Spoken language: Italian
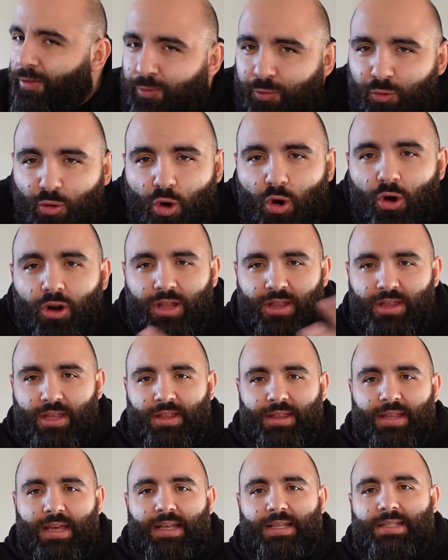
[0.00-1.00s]
fuori
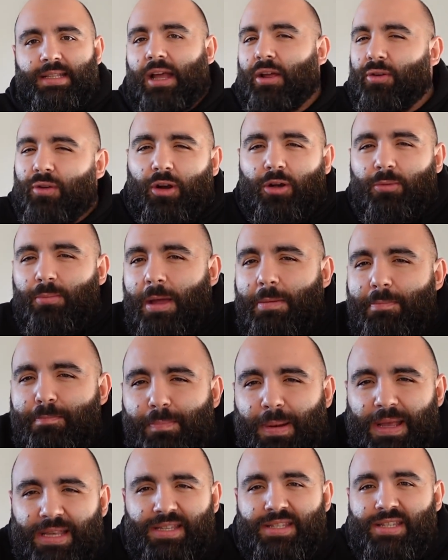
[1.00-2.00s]
di testa, è una roba
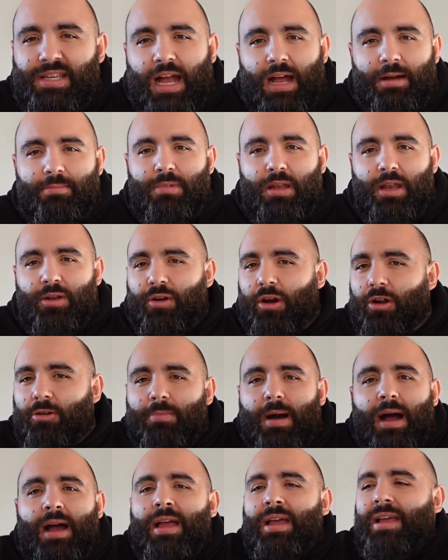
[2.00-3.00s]
impensabile, è una
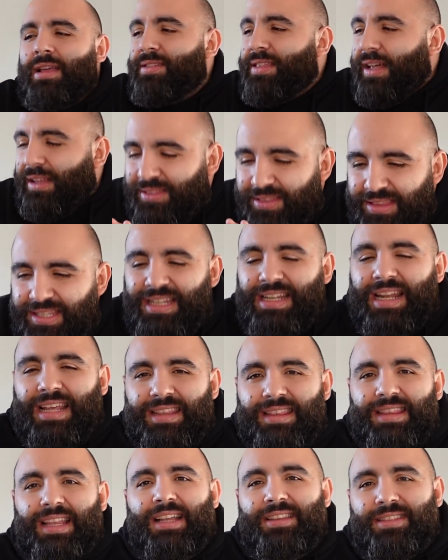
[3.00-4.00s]
roba da
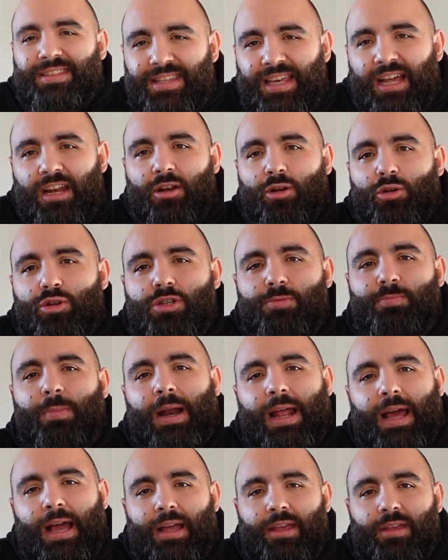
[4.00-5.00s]
dilettanti allo
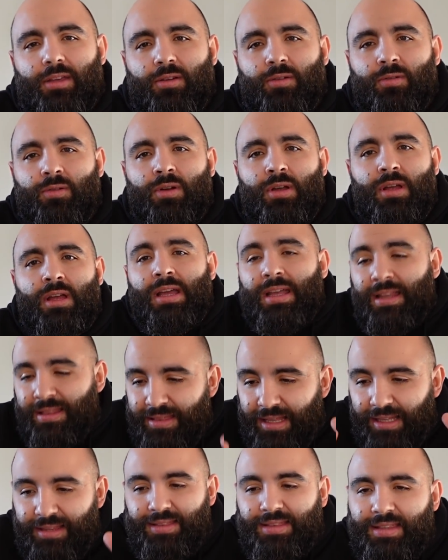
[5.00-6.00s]
sbaraglio.
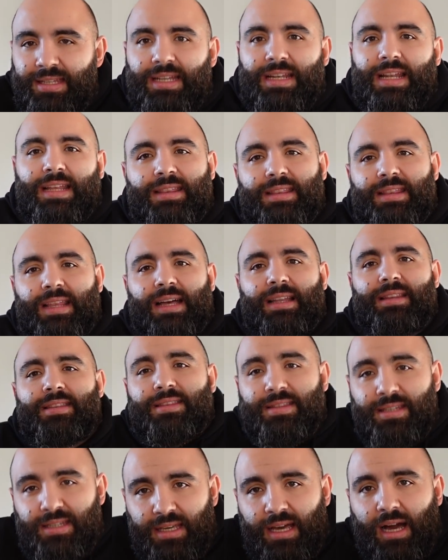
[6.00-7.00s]
Da
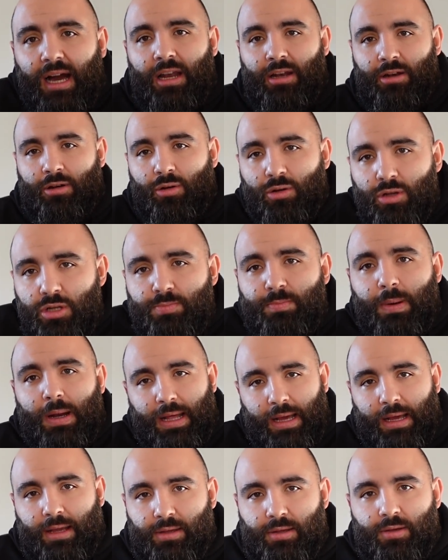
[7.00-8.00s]
dilettanti allo
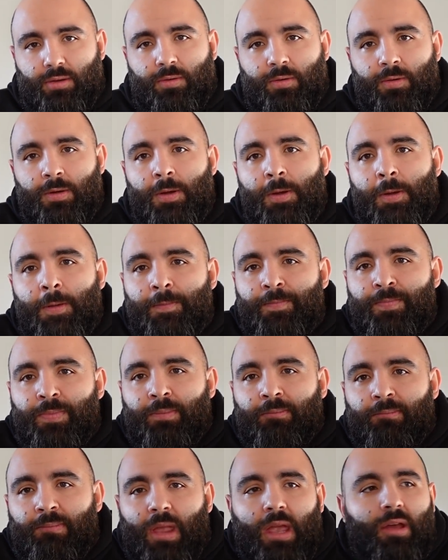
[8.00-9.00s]
sbaraglio.
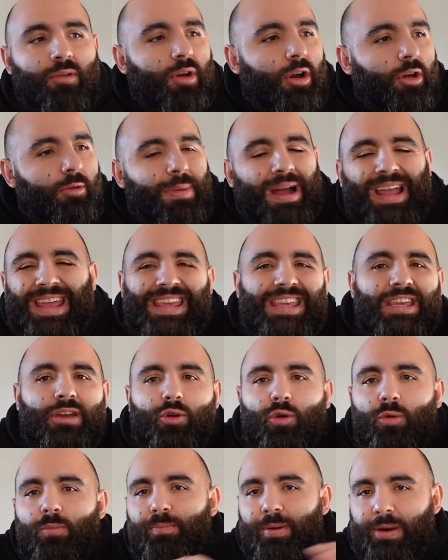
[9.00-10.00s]
È una roba
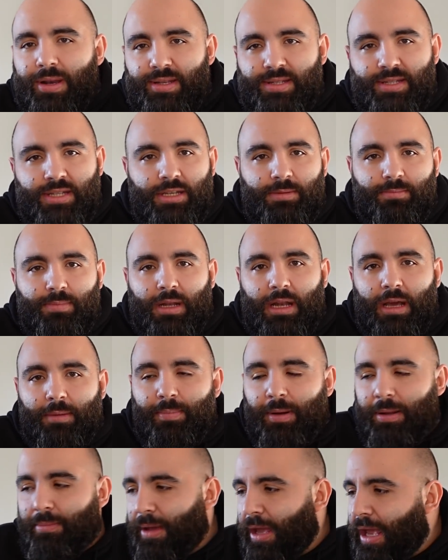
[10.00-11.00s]
incomprensibile
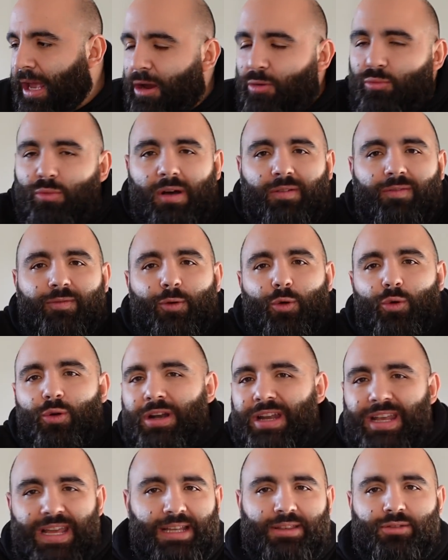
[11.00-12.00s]
per me, è una
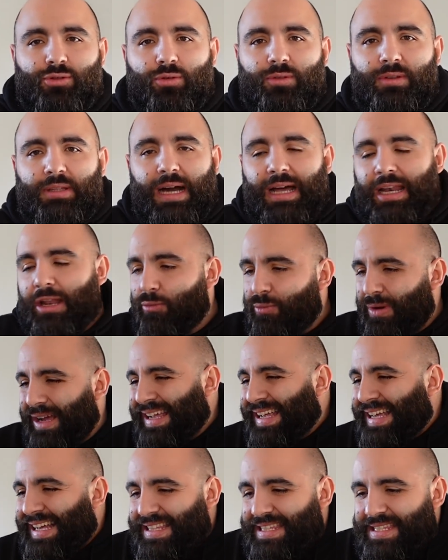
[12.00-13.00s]
follia totale, è
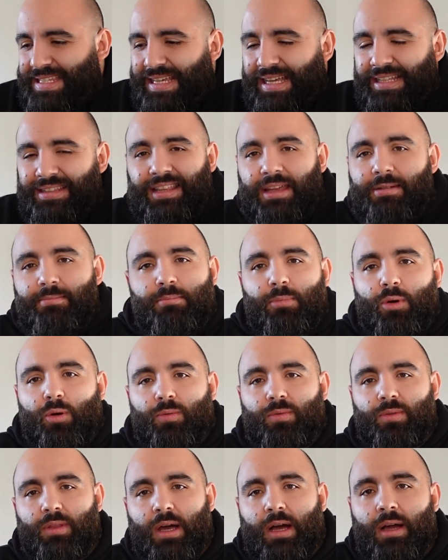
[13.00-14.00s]
una cazzata
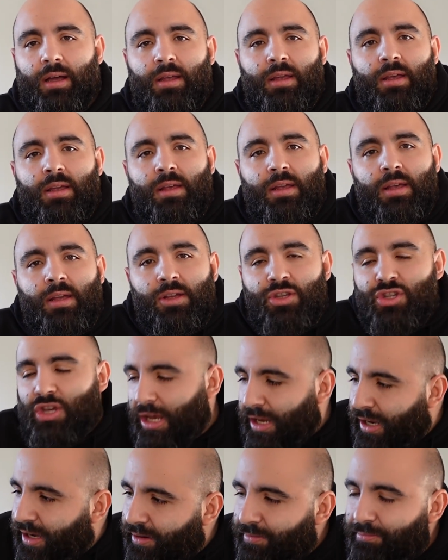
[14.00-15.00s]
immonda.
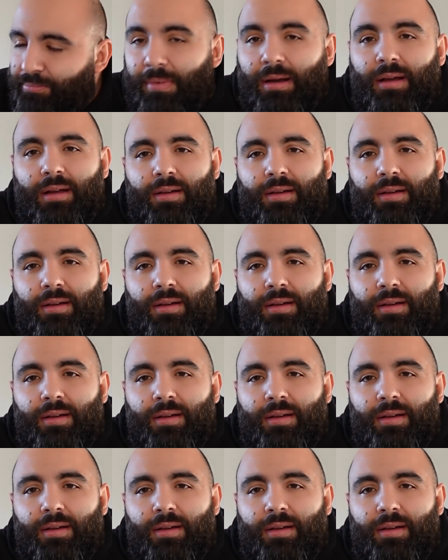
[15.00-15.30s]
Cioè,